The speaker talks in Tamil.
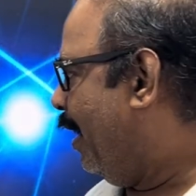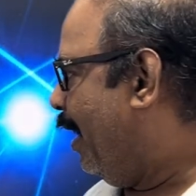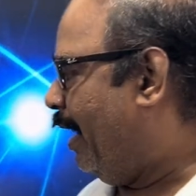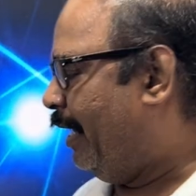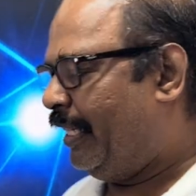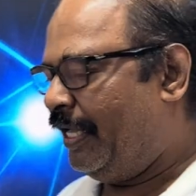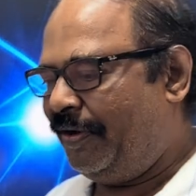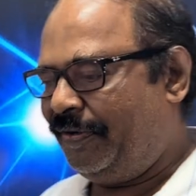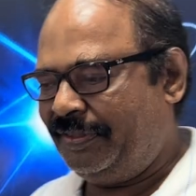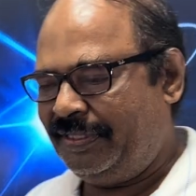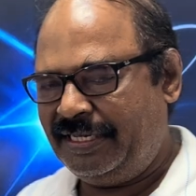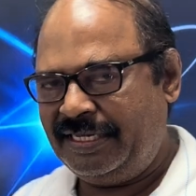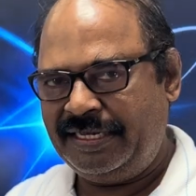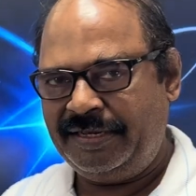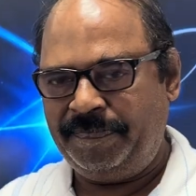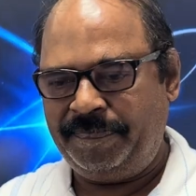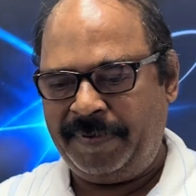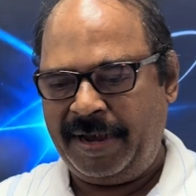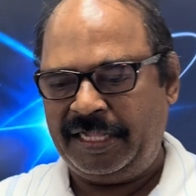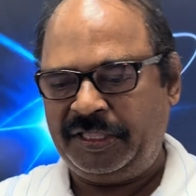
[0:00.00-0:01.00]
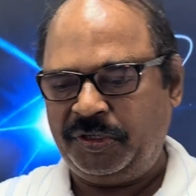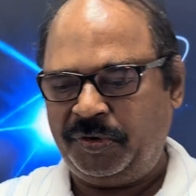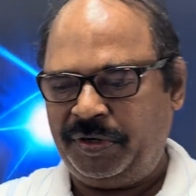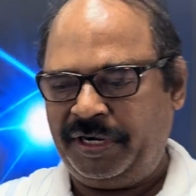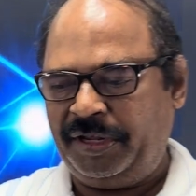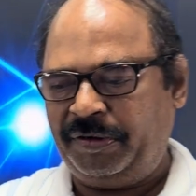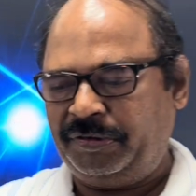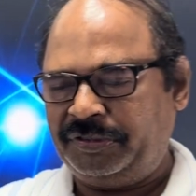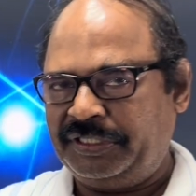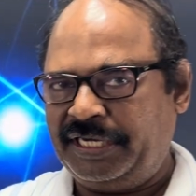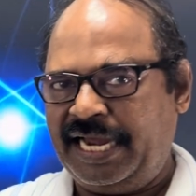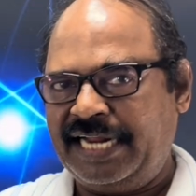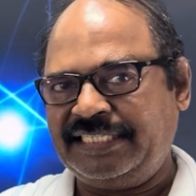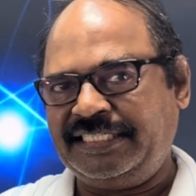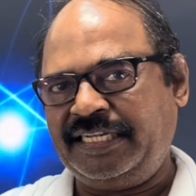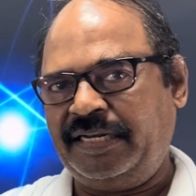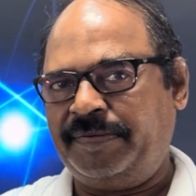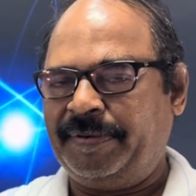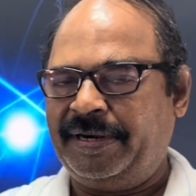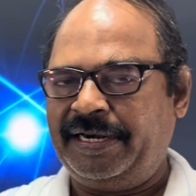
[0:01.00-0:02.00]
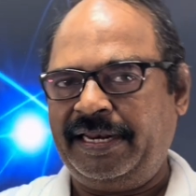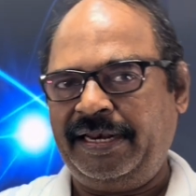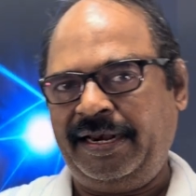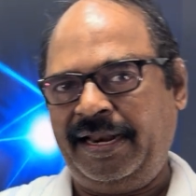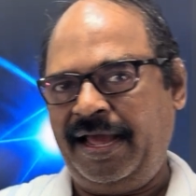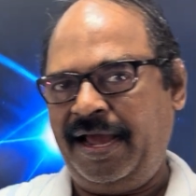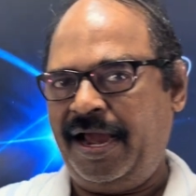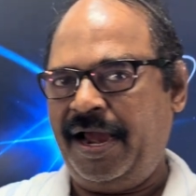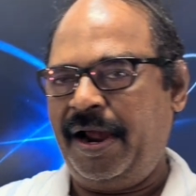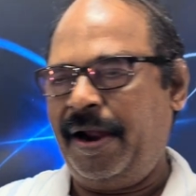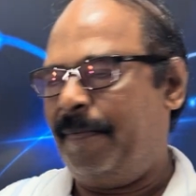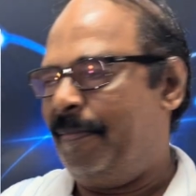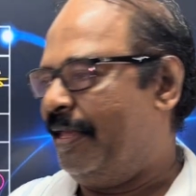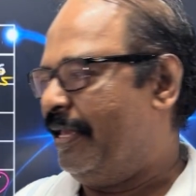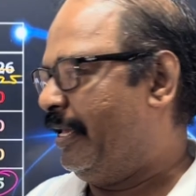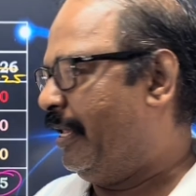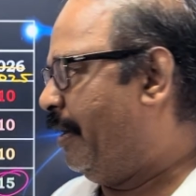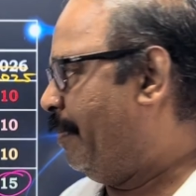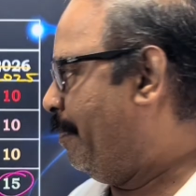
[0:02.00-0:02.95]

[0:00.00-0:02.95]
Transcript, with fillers: அதாவது பார்த்த உடனே கொஞ்சம் ஆன்சர் பண்ணிடலாம் அப்படிங்கிற